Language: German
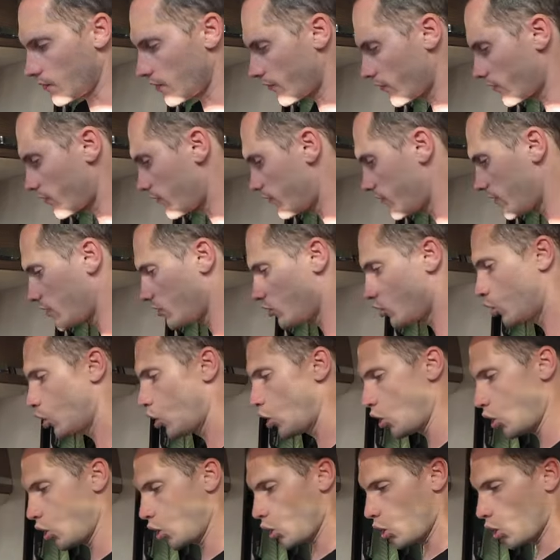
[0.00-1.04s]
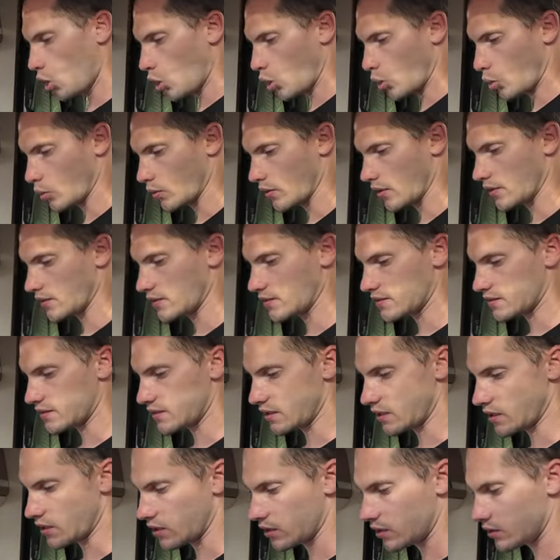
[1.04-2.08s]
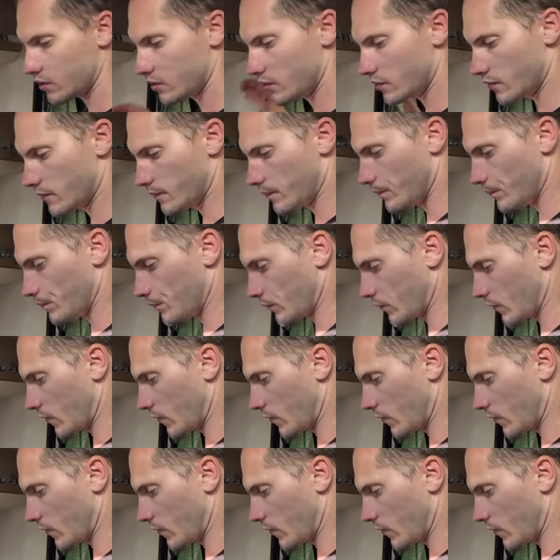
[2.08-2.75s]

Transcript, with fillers: wir das gewählt. Und dann ist der, ähm,